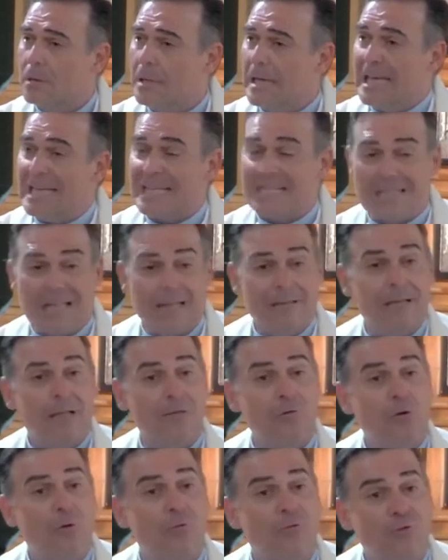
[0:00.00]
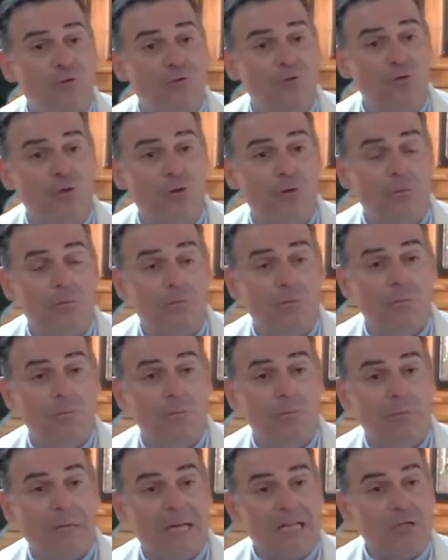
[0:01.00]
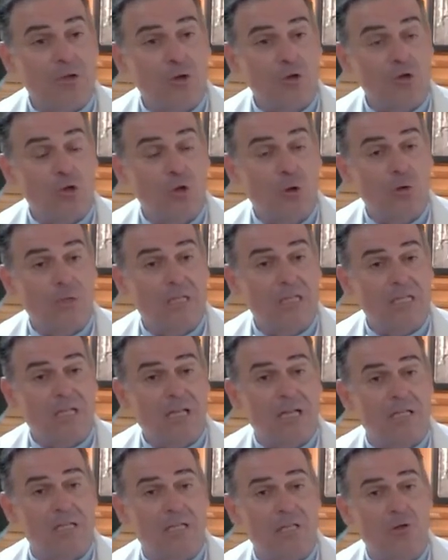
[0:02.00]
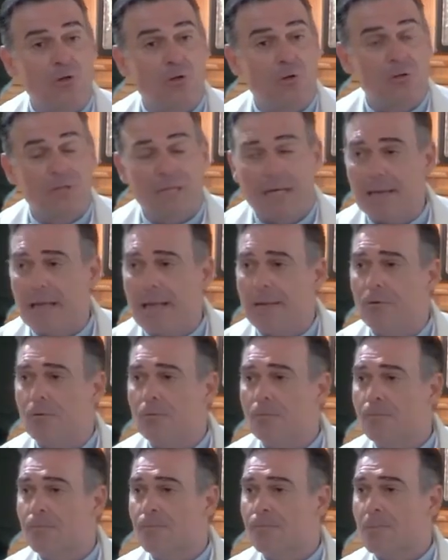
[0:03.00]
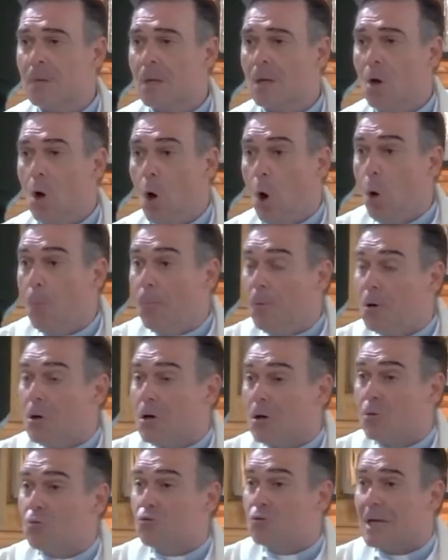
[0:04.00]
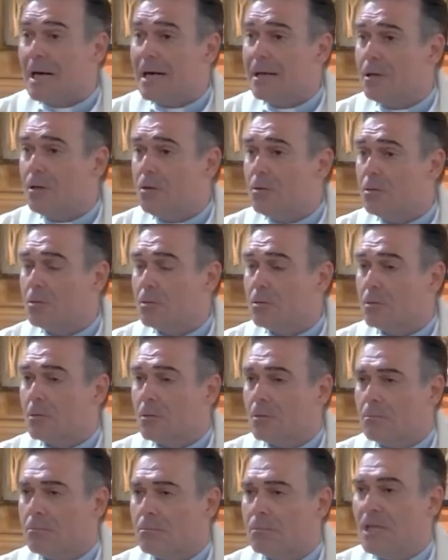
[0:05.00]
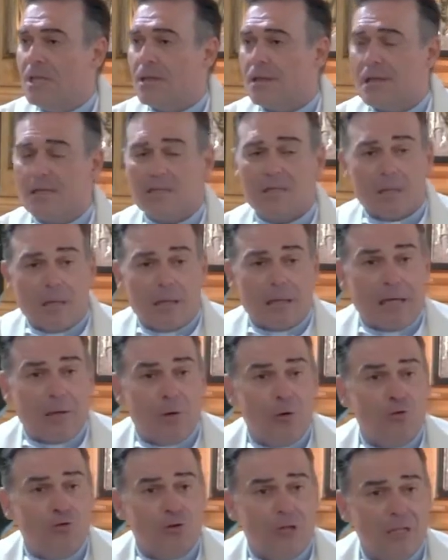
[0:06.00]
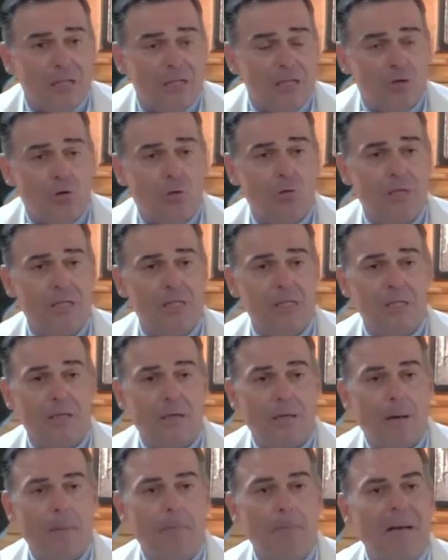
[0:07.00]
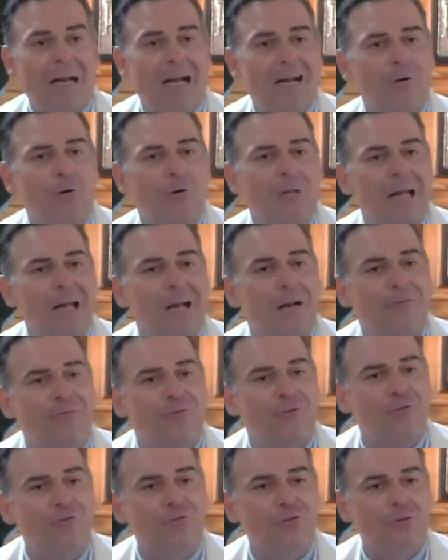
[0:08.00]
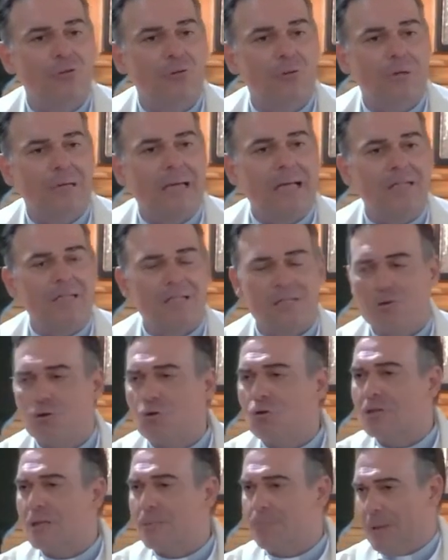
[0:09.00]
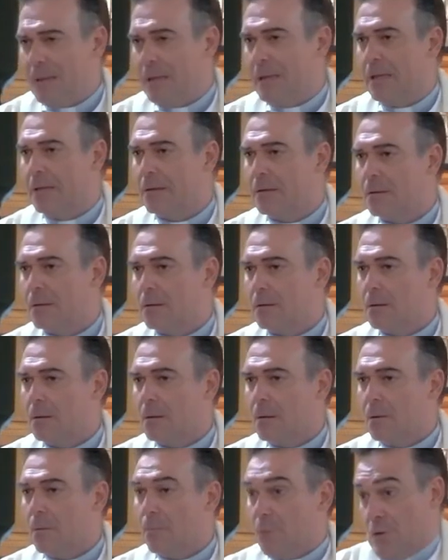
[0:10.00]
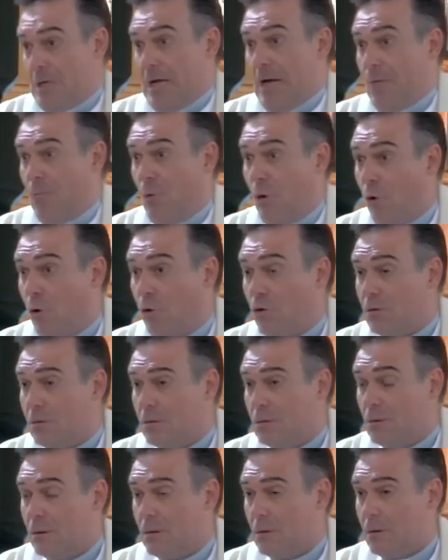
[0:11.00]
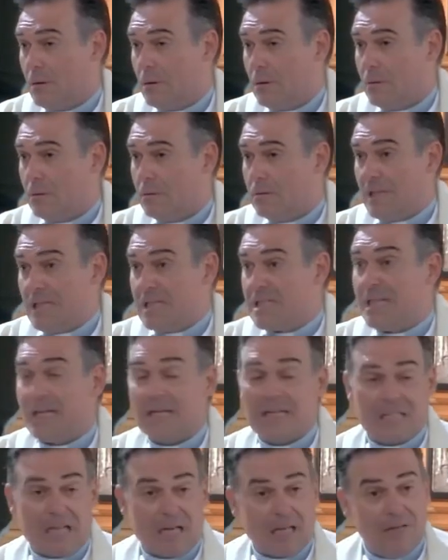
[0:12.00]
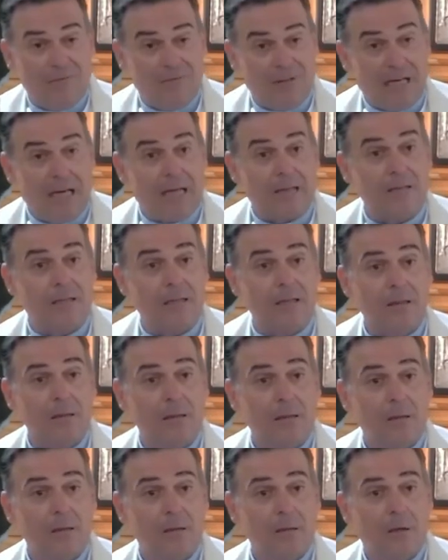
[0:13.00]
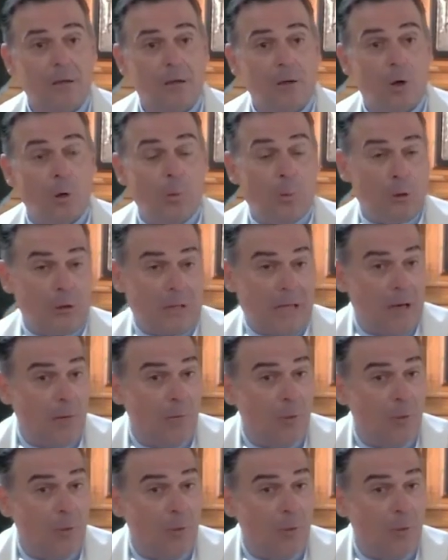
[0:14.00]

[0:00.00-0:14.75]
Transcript: ¿Están dando fruto esos dones que el Señor te ha dado? ¿O por el contrario, dices que no tienes dones para no dar el fruto que el Señor te pide? Porque a lo mejor te exige sacrificarte, o porque a lo